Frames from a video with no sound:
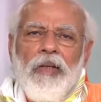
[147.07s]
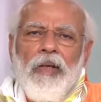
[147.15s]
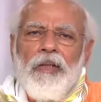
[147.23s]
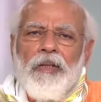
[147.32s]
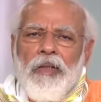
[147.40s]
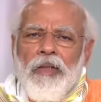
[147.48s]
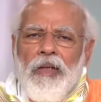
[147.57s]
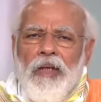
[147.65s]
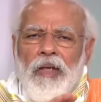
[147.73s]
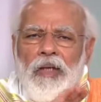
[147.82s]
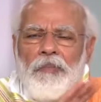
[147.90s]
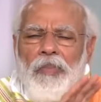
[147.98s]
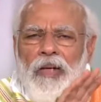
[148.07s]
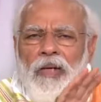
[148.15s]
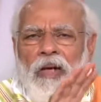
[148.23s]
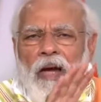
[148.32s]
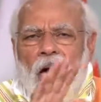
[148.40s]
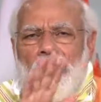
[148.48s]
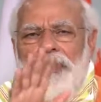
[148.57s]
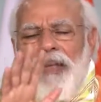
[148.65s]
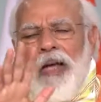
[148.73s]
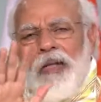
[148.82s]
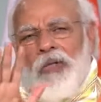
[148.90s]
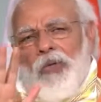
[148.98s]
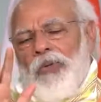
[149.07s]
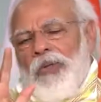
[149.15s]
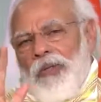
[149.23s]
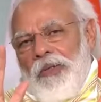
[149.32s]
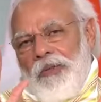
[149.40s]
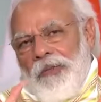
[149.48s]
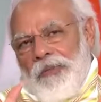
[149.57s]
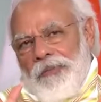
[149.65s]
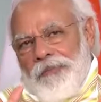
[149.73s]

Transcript: कितनी ही बड़ी आपदा क्यों न हो